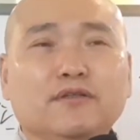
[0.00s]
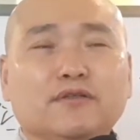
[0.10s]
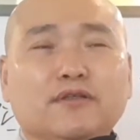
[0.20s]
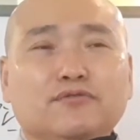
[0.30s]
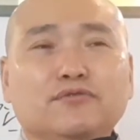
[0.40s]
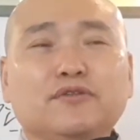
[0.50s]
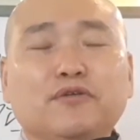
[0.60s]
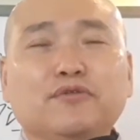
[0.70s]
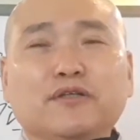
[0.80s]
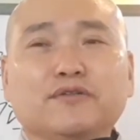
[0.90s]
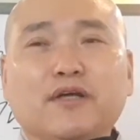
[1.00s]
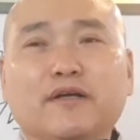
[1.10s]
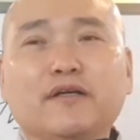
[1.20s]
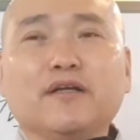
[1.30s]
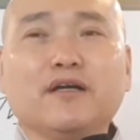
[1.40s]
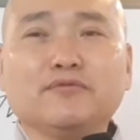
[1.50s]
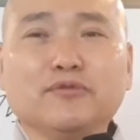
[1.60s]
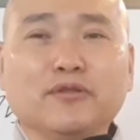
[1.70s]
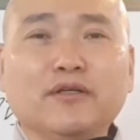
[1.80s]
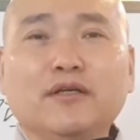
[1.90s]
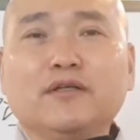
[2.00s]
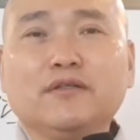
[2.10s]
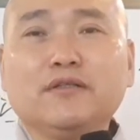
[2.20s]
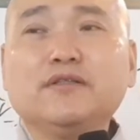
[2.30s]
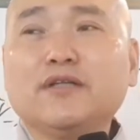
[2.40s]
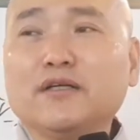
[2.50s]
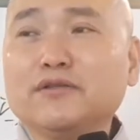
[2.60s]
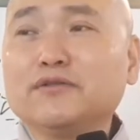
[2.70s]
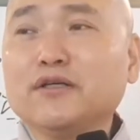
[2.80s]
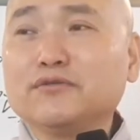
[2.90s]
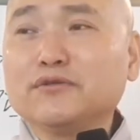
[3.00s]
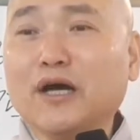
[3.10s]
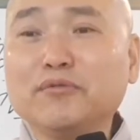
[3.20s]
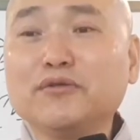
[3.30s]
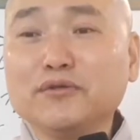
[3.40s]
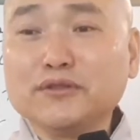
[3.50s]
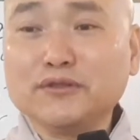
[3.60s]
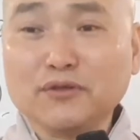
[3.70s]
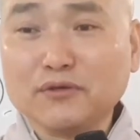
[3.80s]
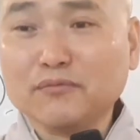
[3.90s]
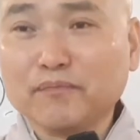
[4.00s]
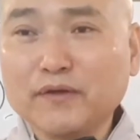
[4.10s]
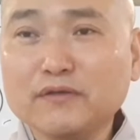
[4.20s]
이렇게 준생을 위해서 내가 깨달음을 이 자, 이렇게 해도 자비로워지죠.